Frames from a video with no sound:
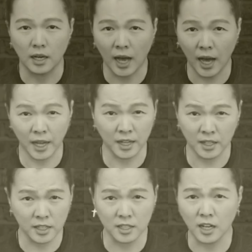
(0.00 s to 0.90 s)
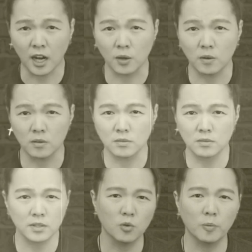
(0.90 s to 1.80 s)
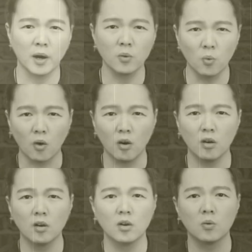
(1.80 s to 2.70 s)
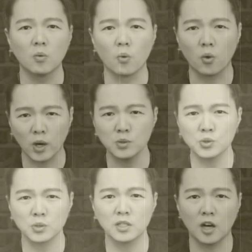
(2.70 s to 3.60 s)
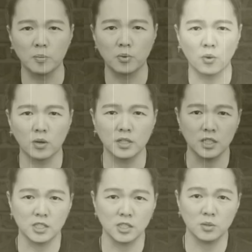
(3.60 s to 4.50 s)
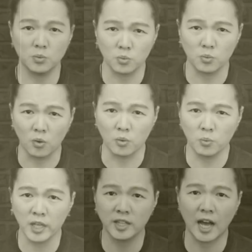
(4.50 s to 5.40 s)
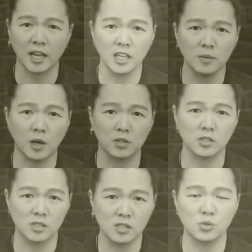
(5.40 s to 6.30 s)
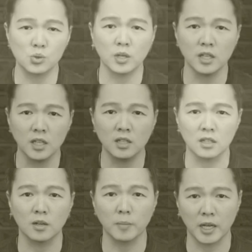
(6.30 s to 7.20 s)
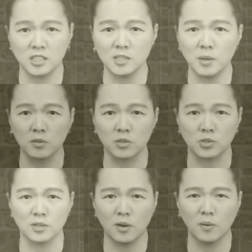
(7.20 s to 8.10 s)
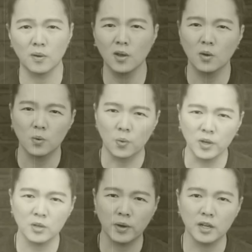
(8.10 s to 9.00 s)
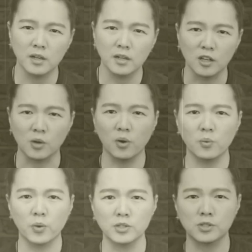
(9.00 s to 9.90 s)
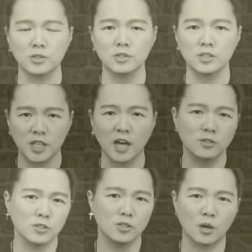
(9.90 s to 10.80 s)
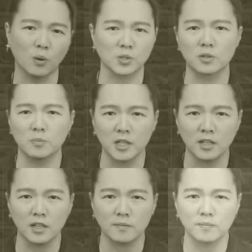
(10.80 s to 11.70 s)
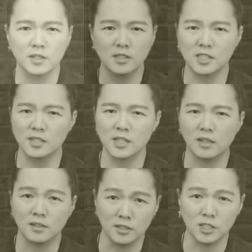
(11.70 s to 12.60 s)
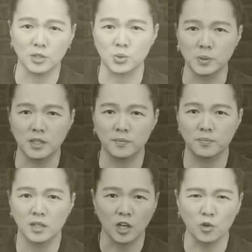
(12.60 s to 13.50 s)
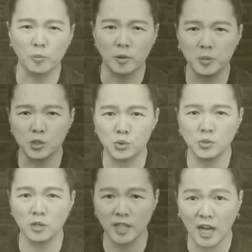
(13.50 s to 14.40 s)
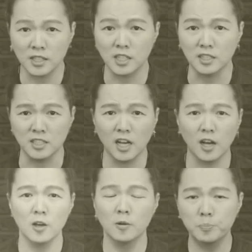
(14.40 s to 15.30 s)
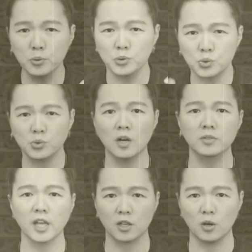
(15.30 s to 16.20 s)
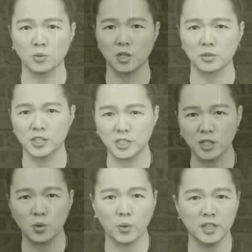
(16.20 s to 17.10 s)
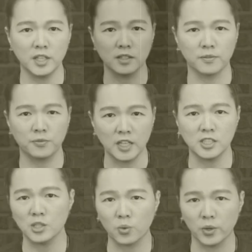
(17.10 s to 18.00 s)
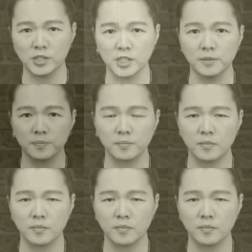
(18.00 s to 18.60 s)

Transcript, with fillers: 嗨，联合航空。当我帮我、我怀孕中的老婆以及我未打疫苗的四岁婴儿买机票的时候，我以为你会维持强制口罩的命令。现在你解除了，而我们必须要搭乘你那不需要戴口罩的新规定的飞机回程。